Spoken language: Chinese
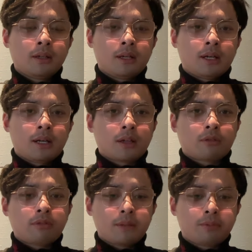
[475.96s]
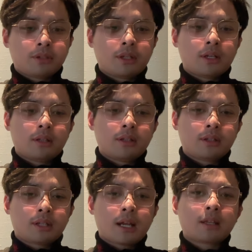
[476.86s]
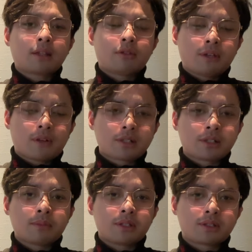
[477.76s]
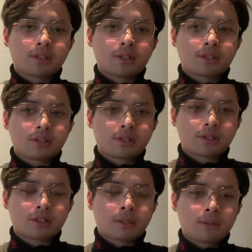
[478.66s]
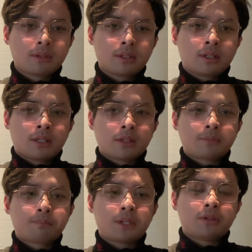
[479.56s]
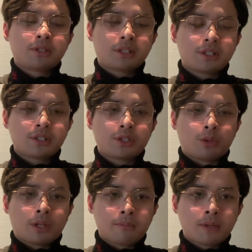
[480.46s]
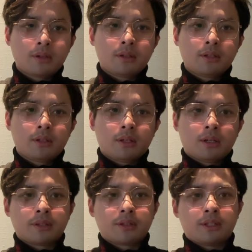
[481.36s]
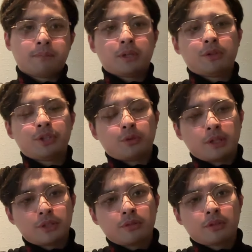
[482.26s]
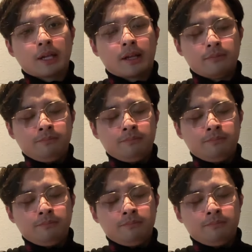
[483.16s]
啊，怪不得他的违法成本是是是什么？难道背后真的是有人吗？啊，你背后有人就敢